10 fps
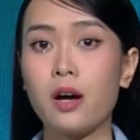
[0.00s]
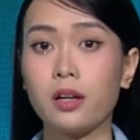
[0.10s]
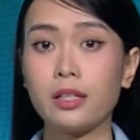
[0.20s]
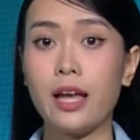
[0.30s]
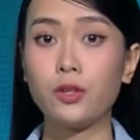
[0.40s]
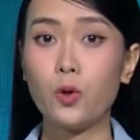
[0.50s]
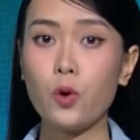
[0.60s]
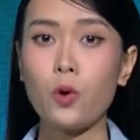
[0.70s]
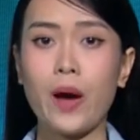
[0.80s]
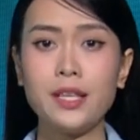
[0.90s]
cần để
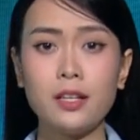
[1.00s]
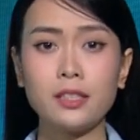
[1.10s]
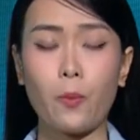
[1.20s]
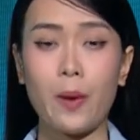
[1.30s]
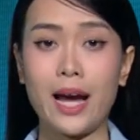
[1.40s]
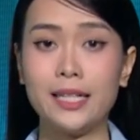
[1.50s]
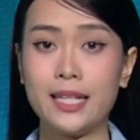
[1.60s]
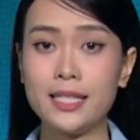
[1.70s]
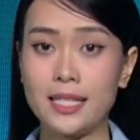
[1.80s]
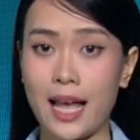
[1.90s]
thuốc hóa chất độc hại
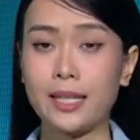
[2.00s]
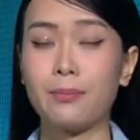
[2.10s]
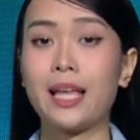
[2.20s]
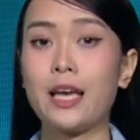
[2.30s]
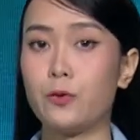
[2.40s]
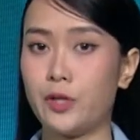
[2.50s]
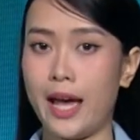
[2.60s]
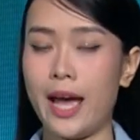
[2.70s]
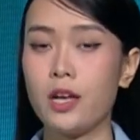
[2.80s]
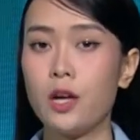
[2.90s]
tránh xa tầm tay của
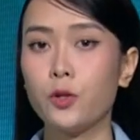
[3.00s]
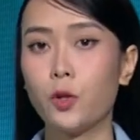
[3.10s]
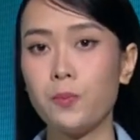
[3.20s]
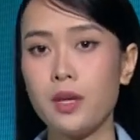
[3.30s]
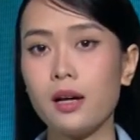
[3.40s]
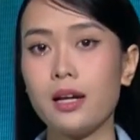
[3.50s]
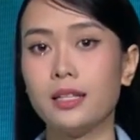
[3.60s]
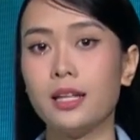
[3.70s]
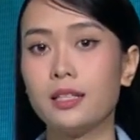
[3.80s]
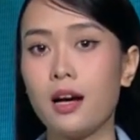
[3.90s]
trẻ, tốt nhất là
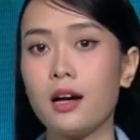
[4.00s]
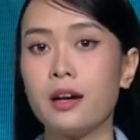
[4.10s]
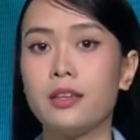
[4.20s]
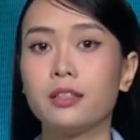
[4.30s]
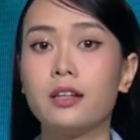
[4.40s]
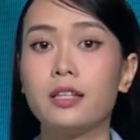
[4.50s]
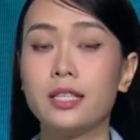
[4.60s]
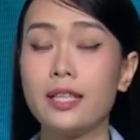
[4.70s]
nên cất ở những nơi kín